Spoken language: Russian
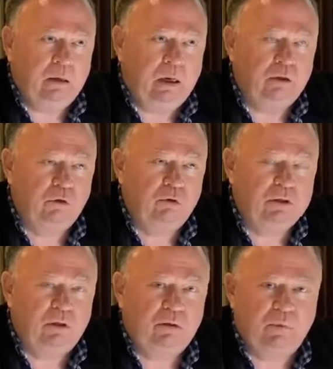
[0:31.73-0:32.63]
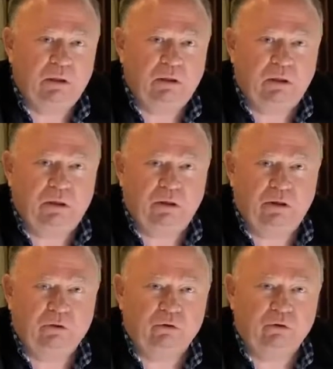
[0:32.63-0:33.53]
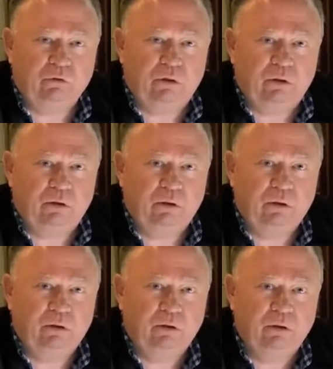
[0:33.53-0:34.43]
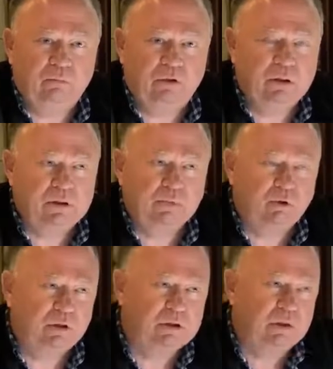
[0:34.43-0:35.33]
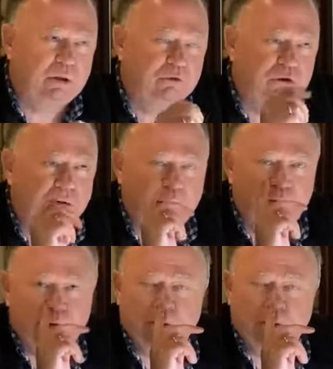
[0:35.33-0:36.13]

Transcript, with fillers: Одно дело Майдан организованный, мы до сих пор не знаем, что там –